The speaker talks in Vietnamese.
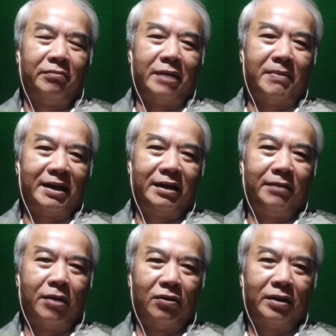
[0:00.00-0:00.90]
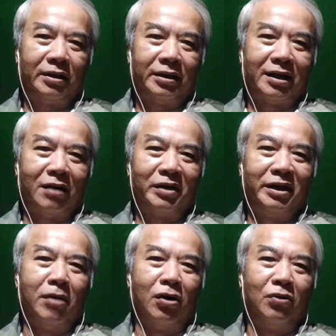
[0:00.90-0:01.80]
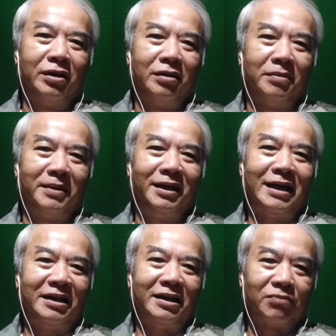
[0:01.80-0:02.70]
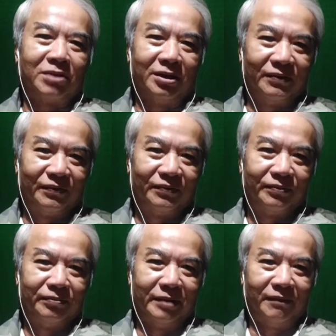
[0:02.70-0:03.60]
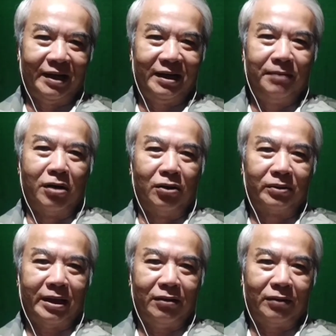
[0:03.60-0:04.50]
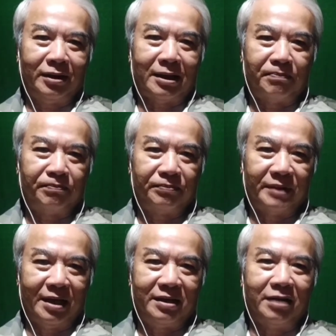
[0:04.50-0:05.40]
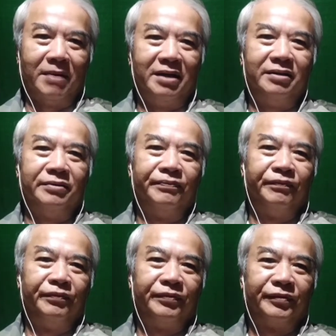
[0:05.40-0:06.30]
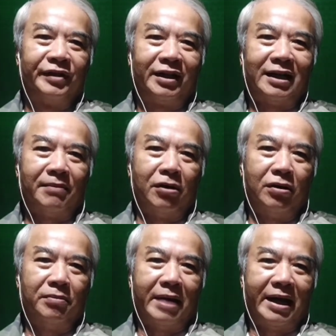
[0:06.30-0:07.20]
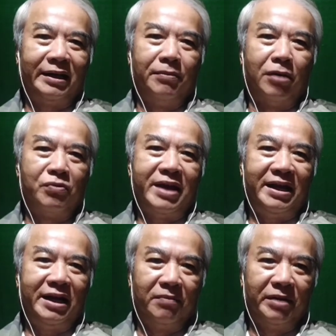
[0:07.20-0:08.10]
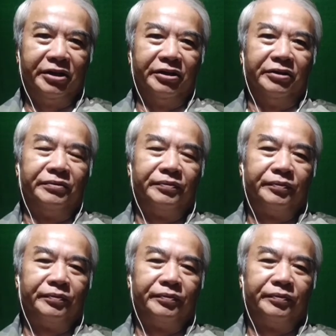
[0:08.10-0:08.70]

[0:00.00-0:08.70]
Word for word: mà bạn đi bộ á, thì không có đi bộ như mà đi tán dốc được mình phải đi bộ theo cái tập để trị bệnh tức là bộ bạn đi bộ nhanh hơn bình thường